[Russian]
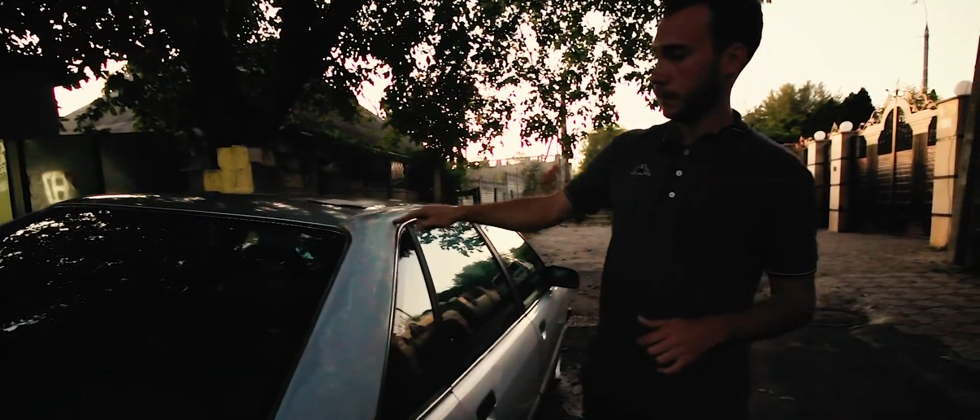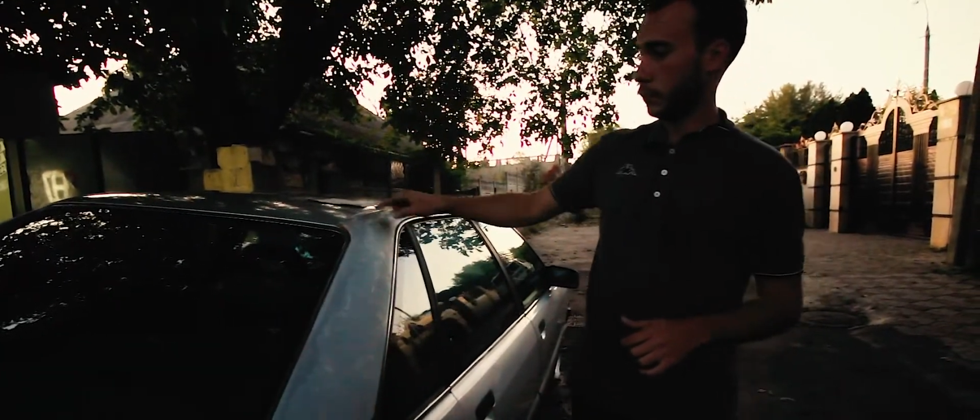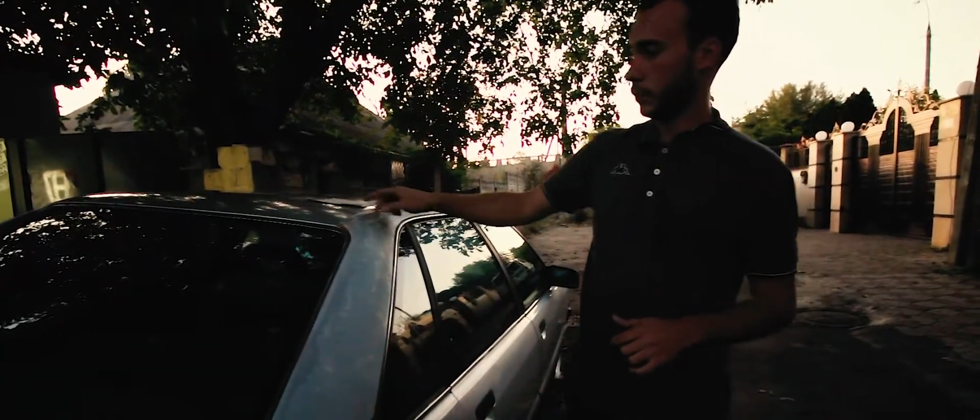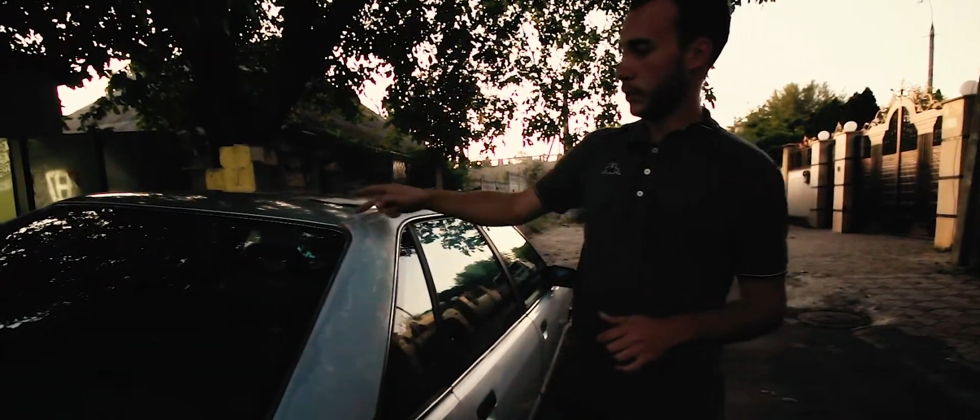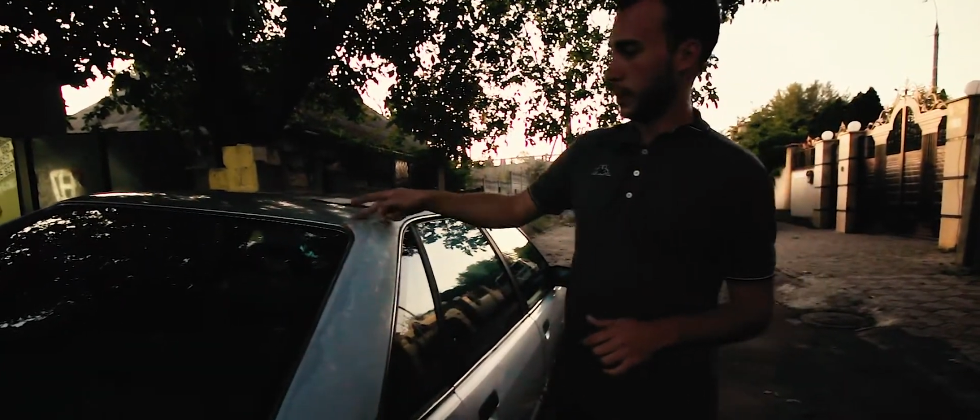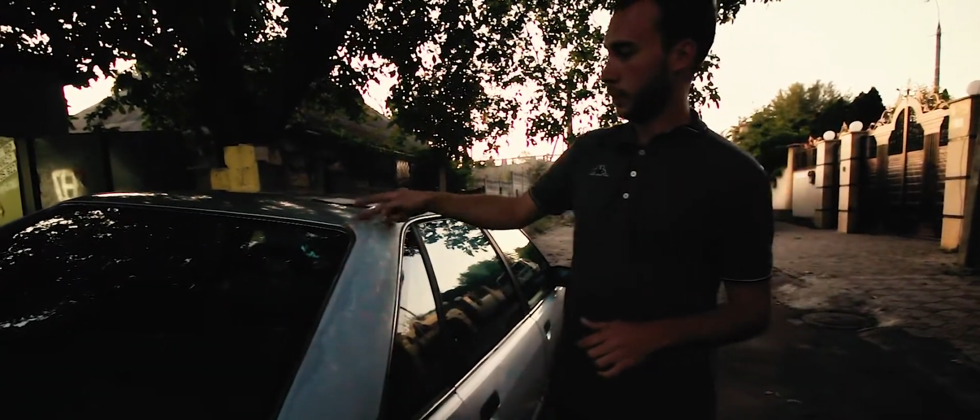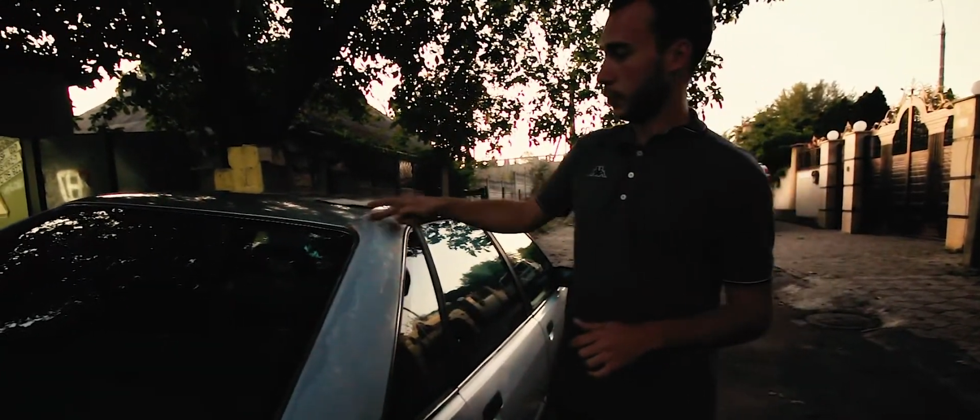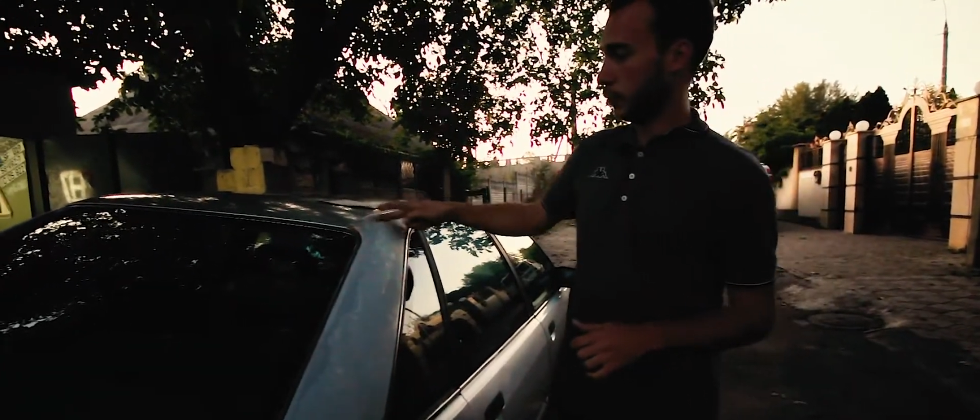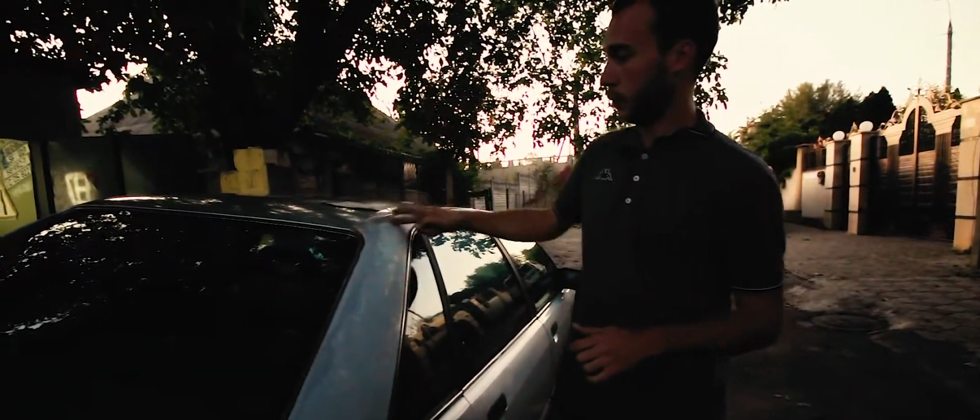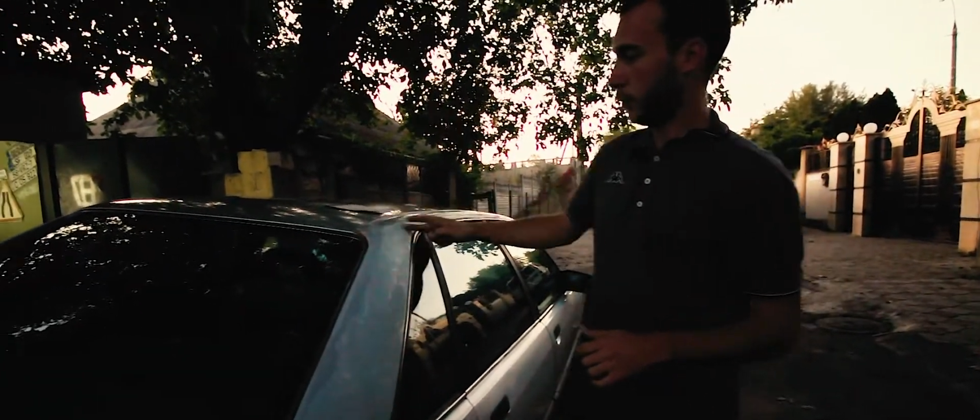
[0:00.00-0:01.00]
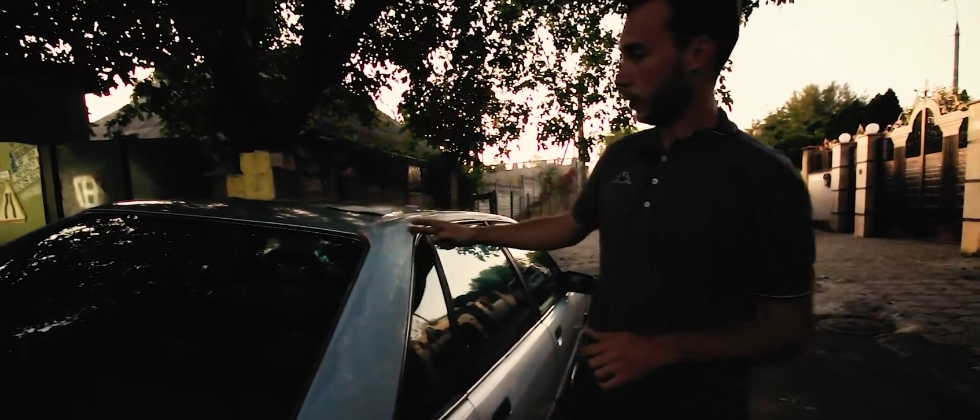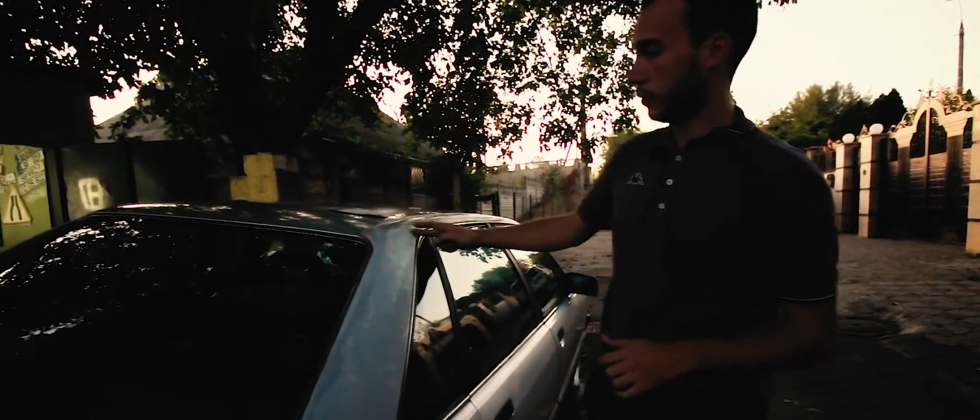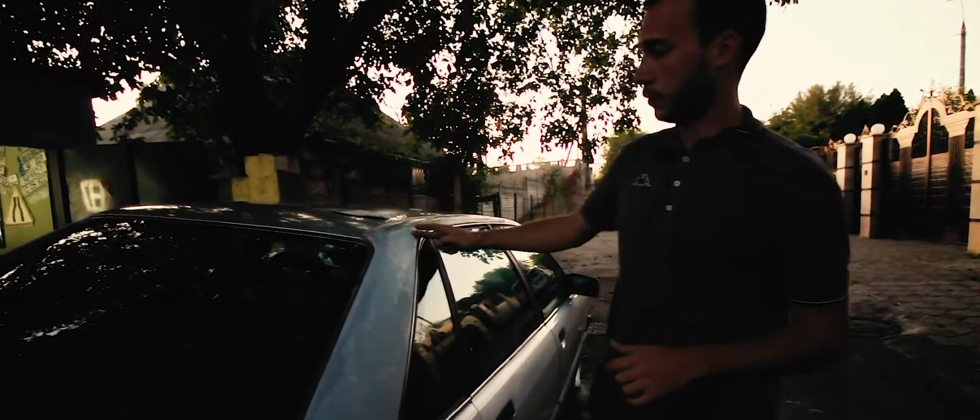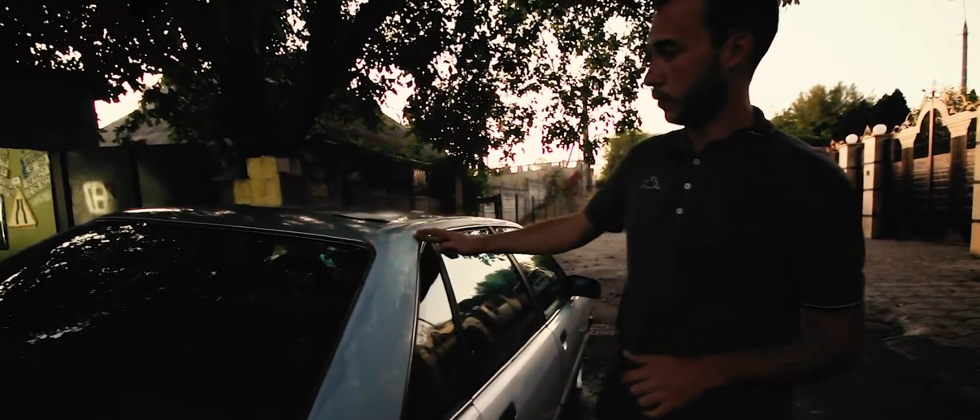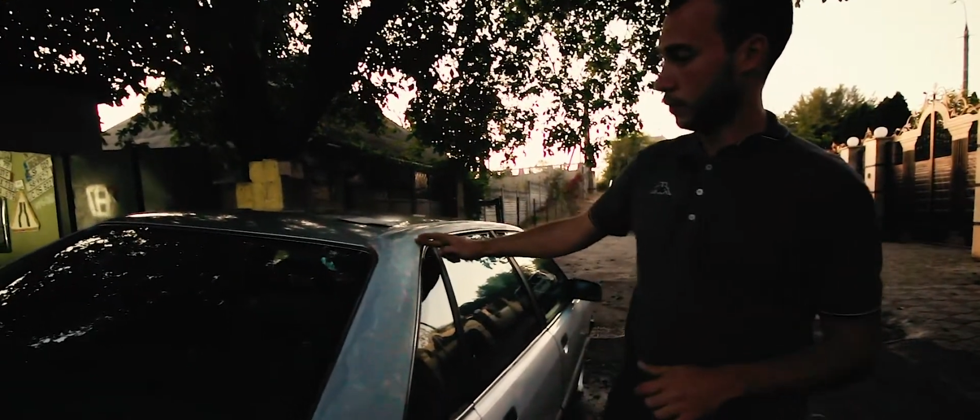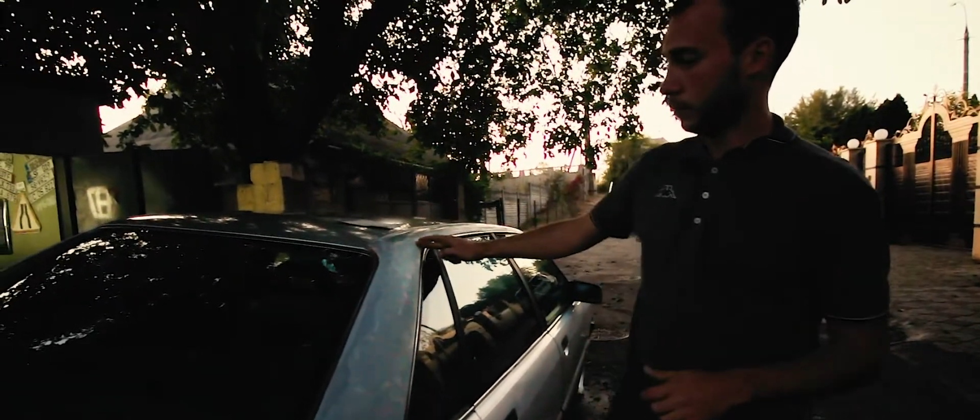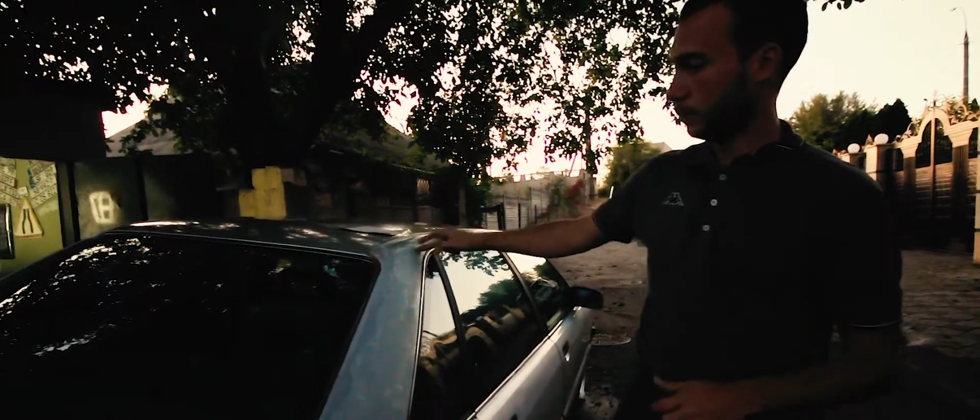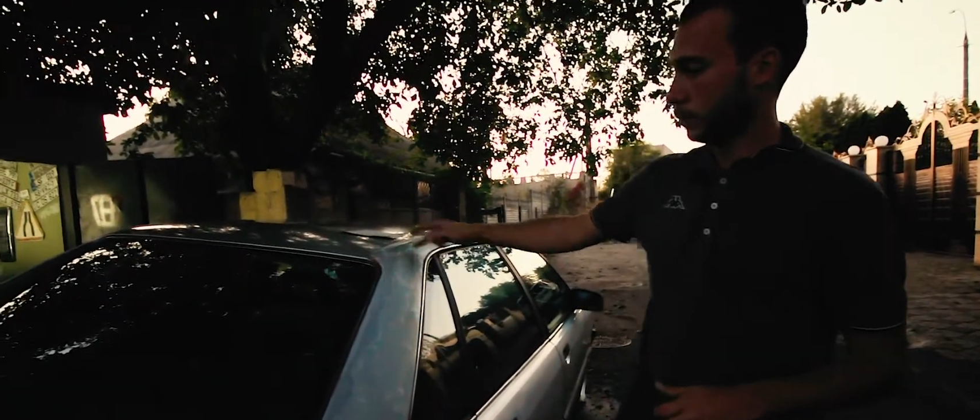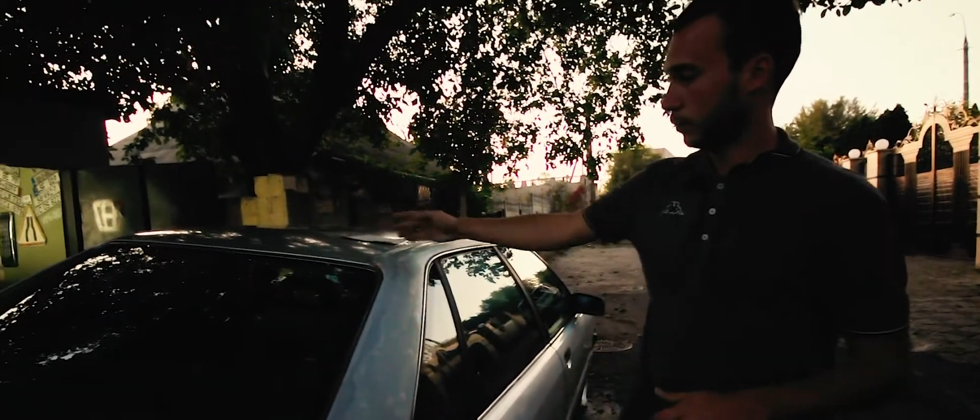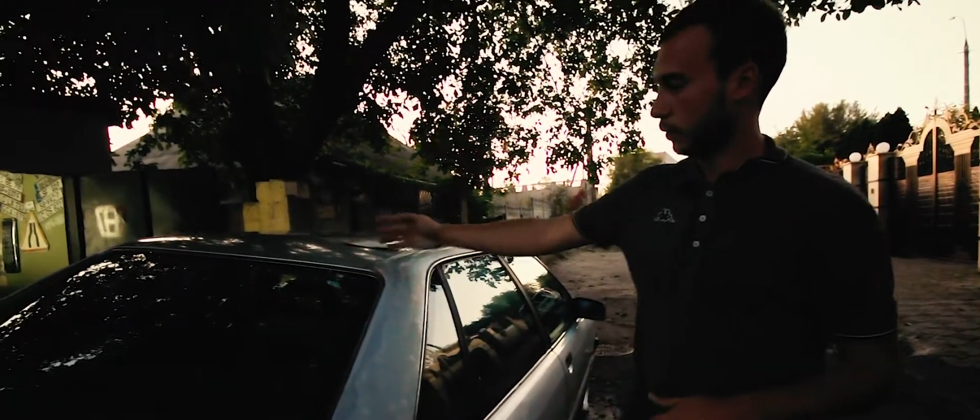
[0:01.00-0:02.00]
То есть я матую по эту сторону,
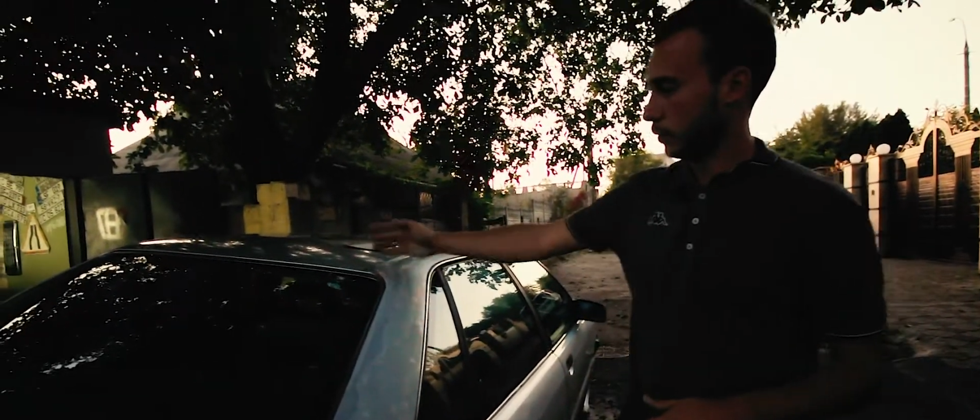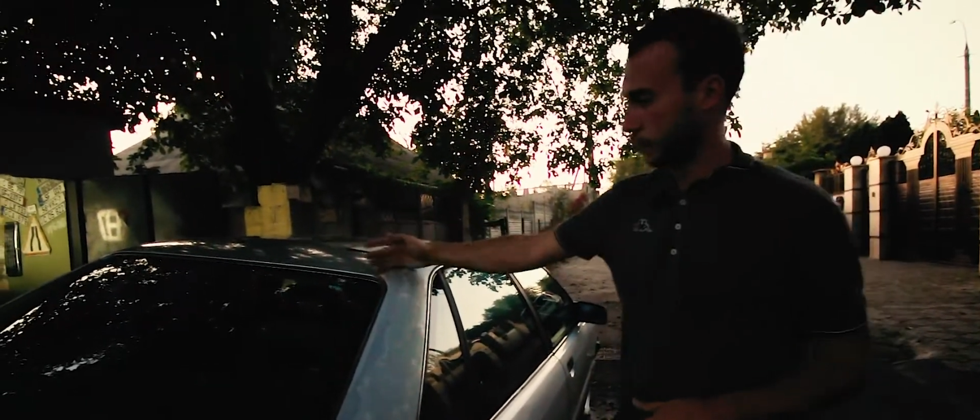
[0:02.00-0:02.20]
по,